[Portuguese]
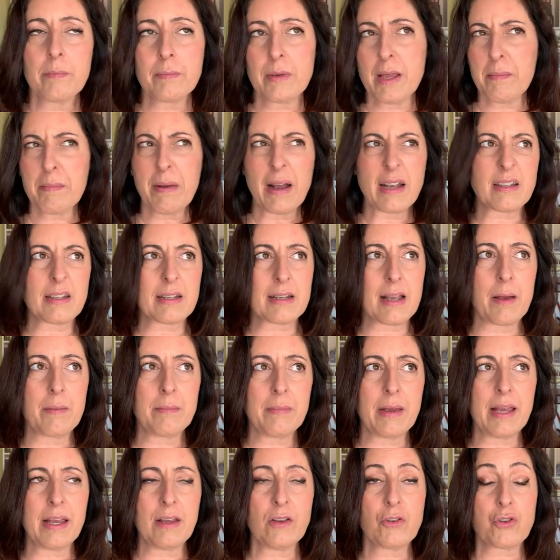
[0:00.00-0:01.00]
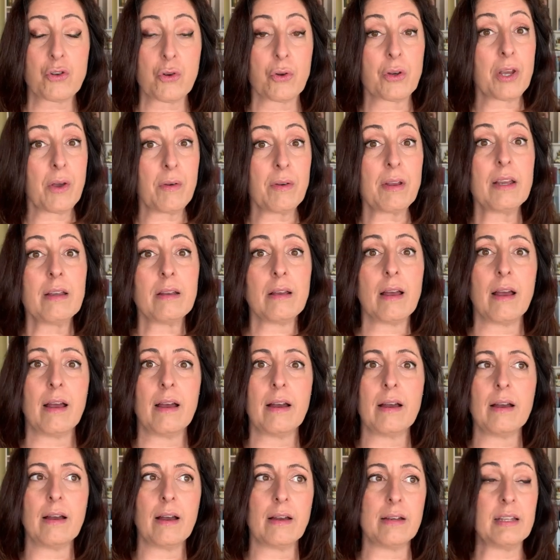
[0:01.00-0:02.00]
que basicamente o que eu
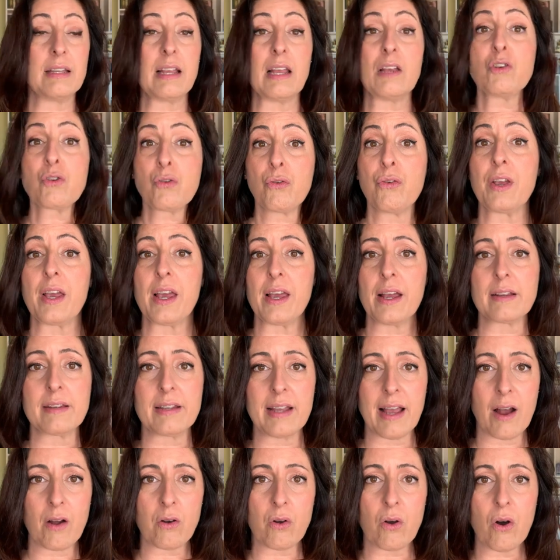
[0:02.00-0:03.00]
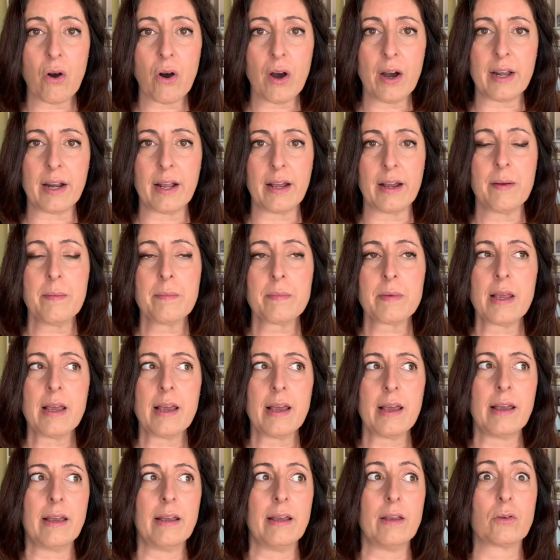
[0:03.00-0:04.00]
eh, identifiquei até agora
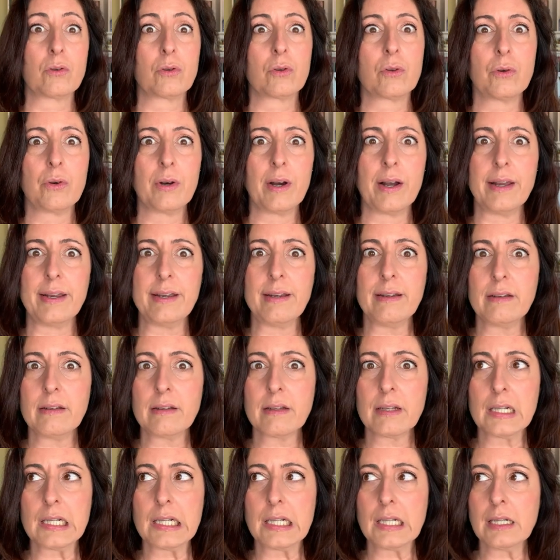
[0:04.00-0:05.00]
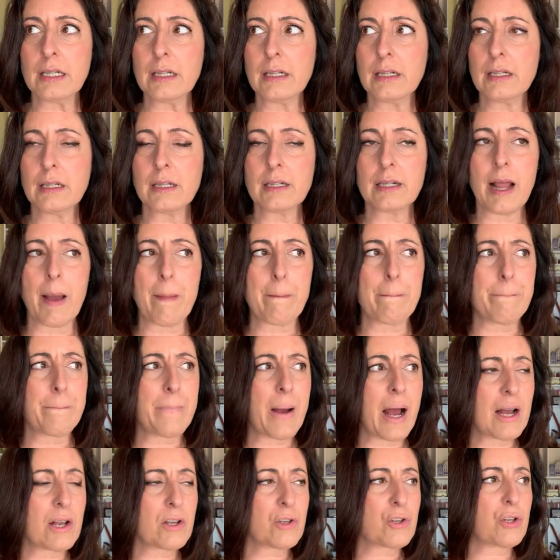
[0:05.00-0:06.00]
eu tô ainda na
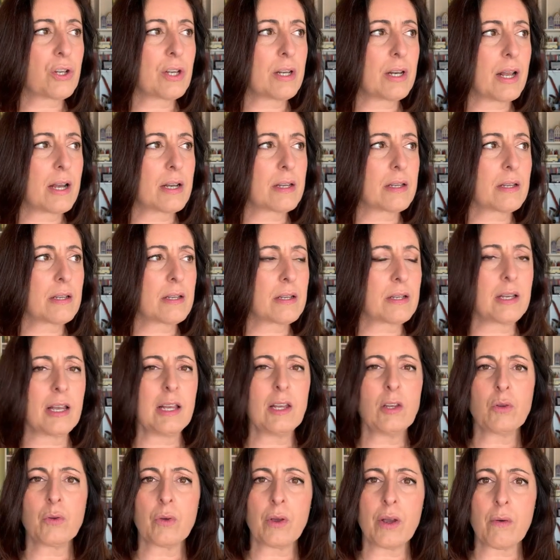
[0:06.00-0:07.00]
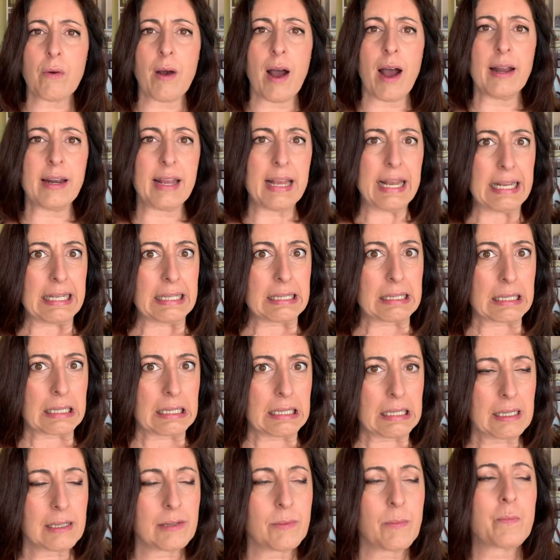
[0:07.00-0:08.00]
página 140,
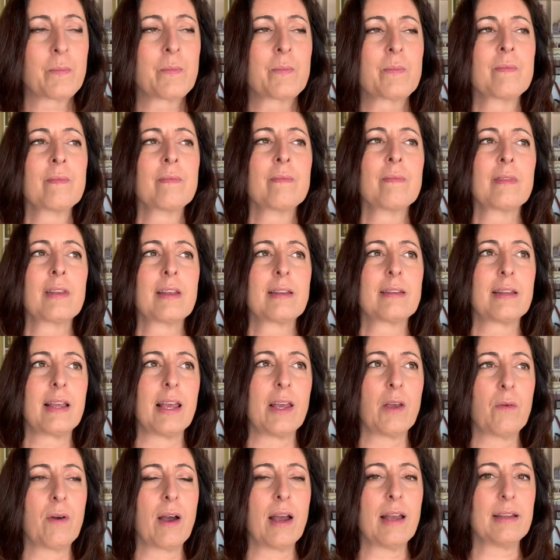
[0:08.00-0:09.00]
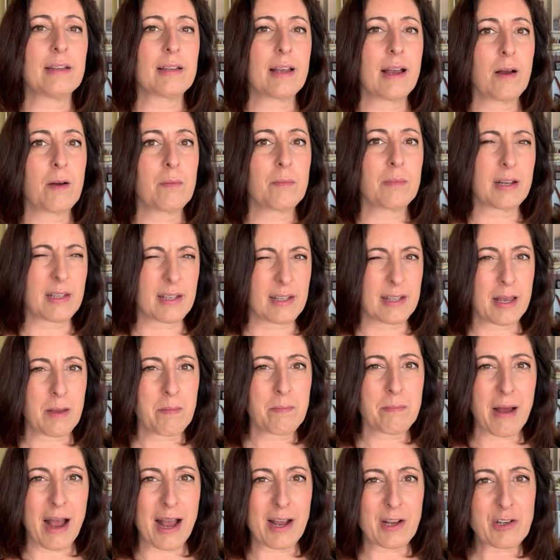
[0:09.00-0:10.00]
tenho ainda umas
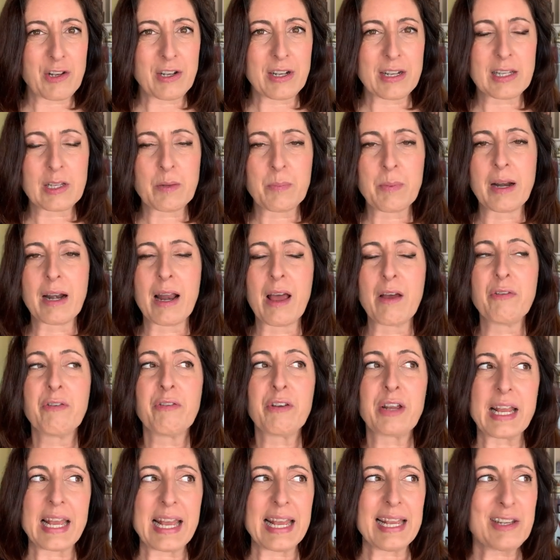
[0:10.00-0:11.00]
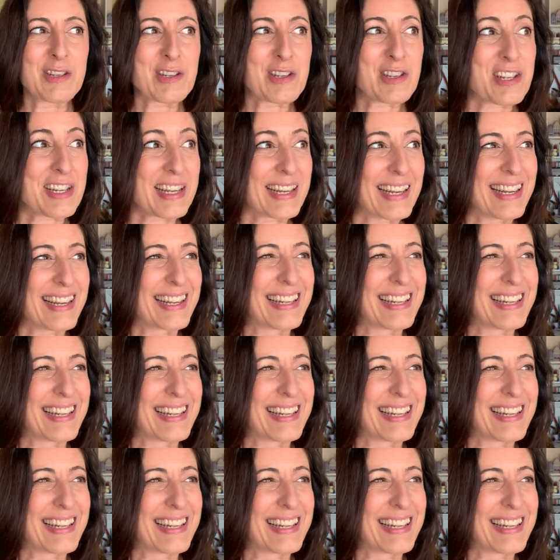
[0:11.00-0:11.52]
100 páginas pela frente,